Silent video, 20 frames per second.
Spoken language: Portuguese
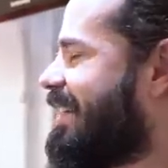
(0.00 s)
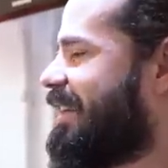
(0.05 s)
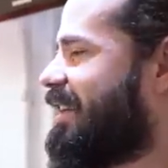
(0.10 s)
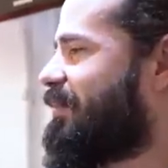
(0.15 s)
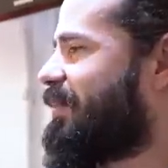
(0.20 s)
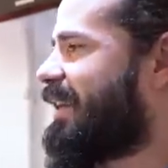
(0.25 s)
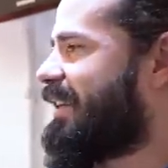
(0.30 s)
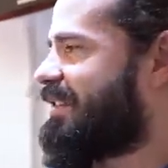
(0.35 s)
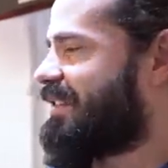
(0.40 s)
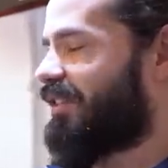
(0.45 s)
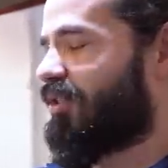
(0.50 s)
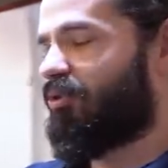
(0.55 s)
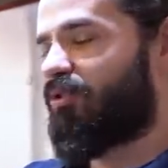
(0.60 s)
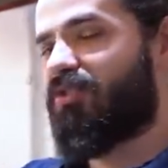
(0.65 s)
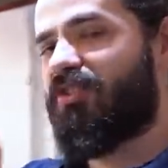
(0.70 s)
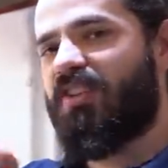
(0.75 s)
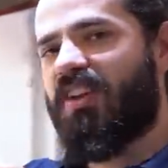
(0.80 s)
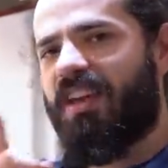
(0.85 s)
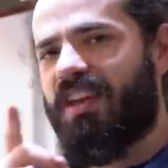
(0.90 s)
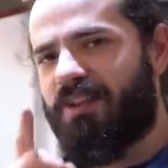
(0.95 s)
calibração
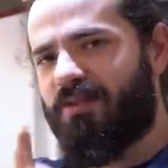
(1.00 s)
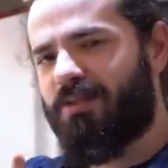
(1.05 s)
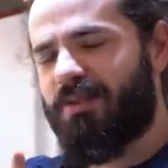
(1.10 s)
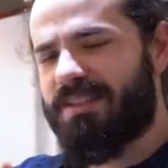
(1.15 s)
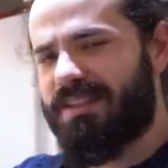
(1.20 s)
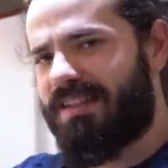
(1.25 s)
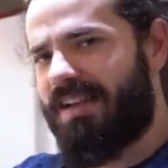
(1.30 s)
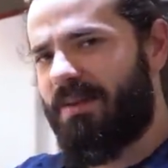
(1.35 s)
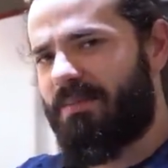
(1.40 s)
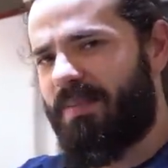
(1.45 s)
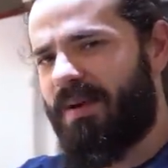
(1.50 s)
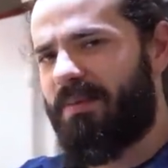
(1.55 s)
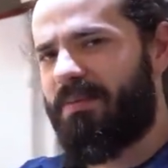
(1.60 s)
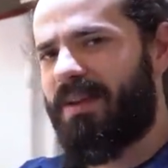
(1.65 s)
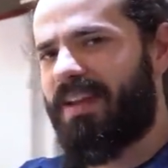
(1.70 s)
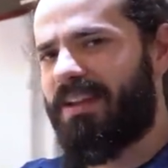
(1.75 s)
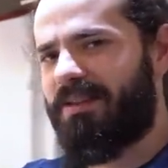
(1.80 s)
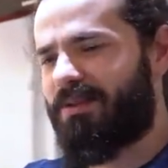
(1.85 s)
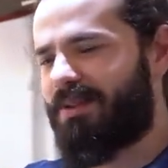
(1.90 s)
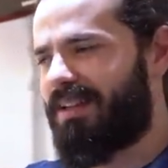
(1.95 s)
sem o
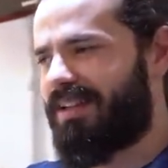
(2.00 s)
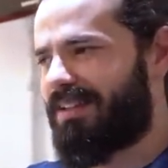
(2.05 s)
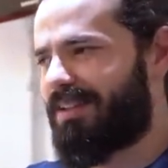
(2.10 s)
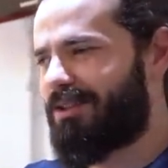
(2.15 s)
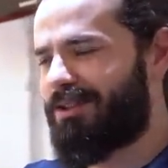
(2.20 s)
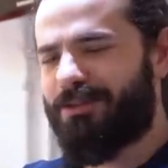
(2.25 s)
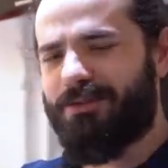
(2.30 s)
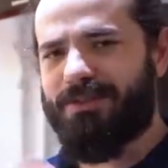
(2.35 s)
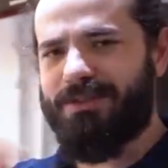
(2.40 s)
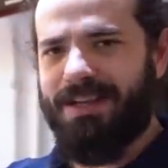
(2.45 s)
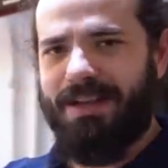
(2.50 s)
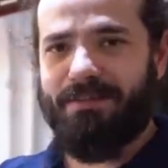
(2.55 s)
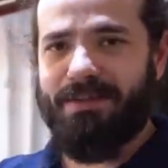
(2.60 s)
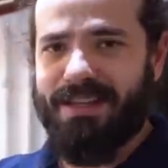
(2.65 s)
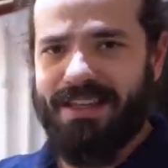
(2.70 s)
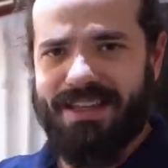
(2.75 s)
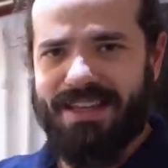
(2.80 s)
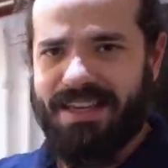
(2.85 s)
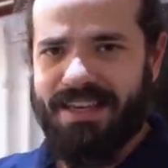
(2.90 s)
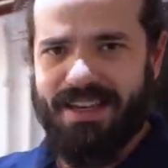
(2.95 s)
escapamento e a gente não sabe
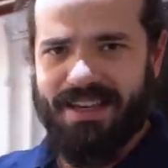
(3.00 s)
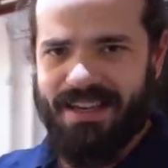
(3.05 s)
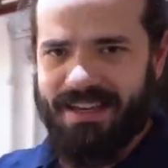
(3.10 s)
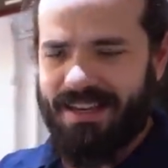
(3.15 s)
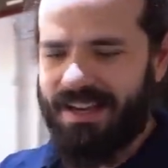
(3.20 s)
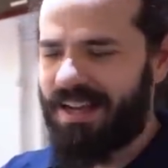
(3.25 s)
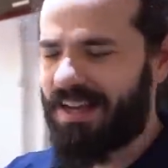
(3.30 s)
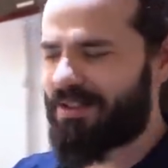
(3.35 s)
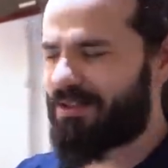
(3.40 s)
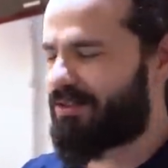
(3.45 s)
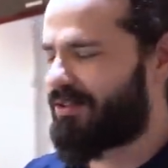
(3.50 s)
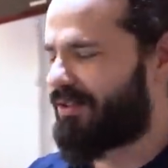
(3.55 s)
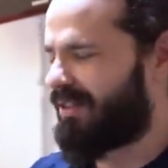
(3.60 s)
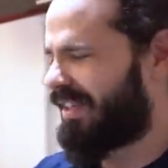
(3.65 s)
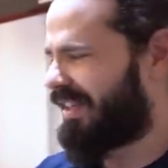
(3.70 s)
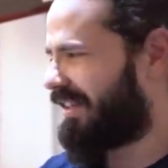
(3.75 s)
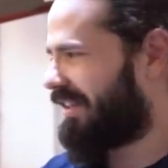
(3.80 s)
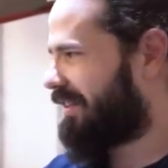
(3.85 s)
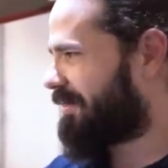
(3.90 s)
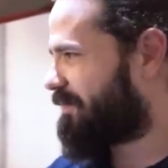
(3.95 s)
em que
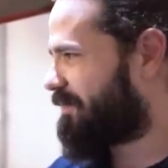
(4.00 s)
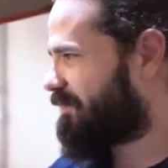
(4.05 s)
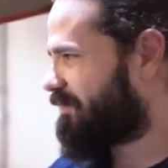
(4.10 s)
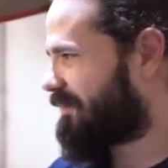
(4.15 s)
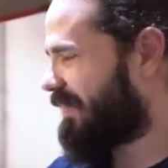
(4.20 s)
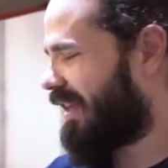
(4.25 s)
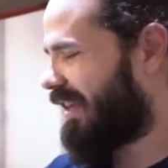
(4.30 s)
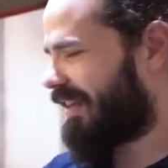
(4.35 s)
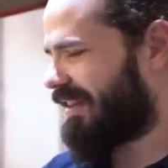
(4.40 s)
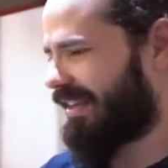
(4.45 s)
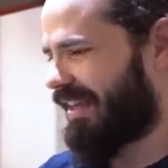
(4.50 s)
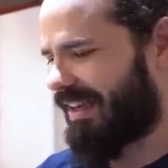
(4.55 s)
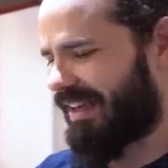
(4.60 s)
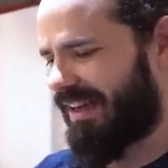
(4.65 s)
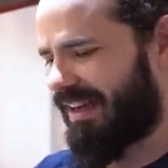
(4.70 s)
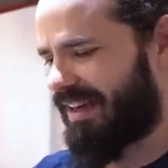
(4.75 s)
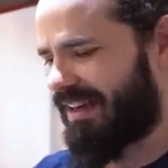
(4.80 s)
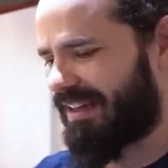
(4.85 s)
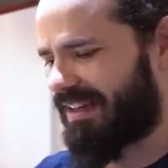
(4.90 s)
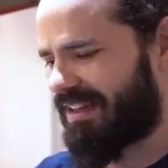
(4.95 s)
gasolina, ela
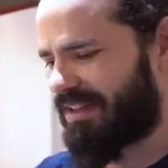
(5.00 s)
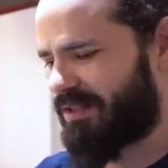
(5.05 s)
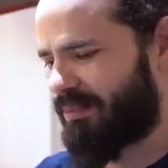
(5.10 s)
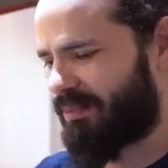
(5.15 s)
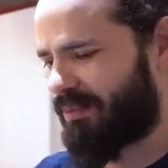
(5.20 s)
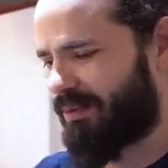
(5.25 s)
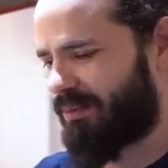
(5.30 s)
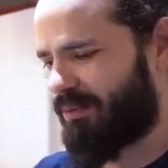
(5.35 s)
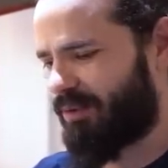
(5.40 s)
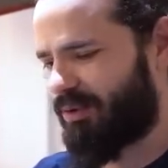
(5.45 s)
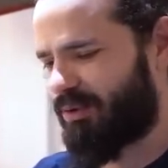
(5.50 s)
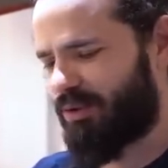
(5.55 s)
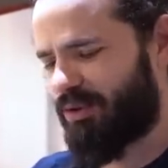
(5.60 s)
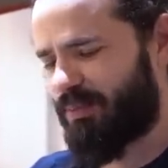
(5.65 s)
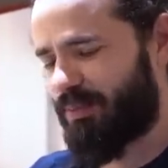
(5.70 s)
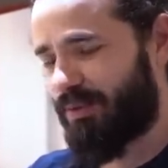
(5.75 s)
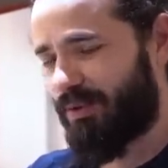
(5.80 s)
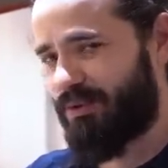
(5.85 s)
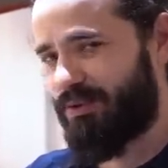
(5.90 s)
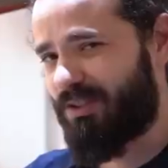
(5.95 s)
declara que esse motor
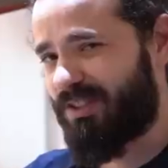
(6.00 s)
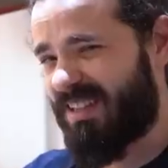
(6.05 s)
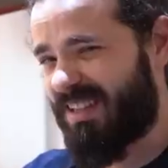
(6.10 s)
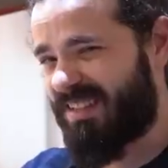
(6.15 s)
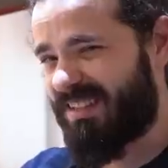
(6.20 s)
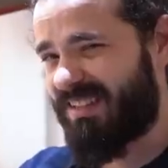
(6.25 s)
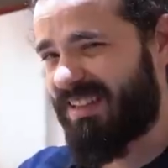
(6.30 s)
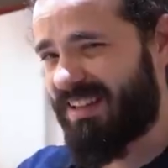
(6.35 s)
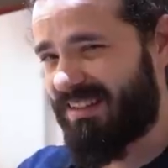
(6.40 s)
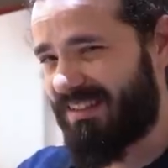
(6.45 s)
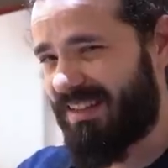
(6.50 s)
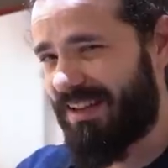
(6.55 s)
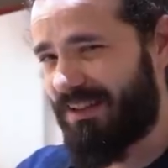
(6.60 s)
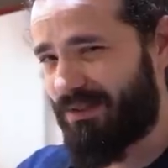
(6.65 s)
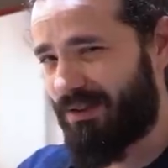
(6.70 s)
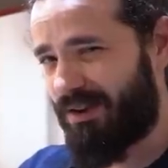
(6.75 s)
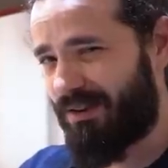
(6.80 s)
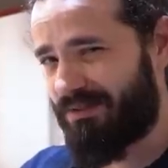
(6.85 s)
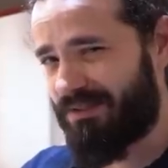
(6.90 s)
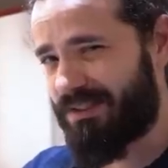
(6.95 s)
produz
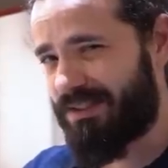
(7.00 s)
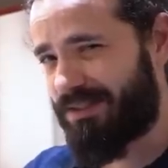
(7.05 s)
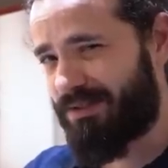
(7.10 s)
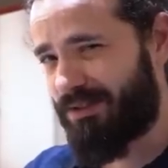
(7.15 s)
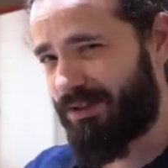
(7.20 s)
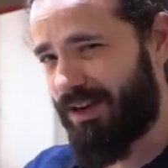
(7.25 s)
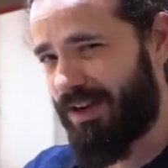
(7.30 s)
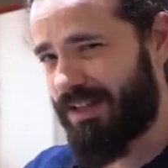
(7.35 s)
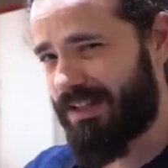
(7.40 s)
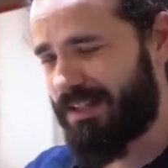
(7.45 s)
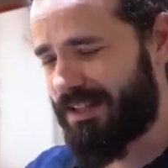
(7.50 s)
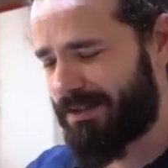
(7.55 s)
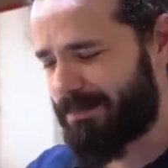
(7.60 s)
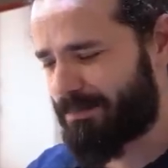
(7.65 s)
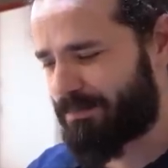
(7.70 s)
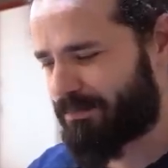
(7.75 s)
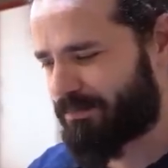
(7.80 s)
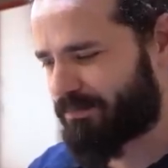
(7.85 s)
69 de torque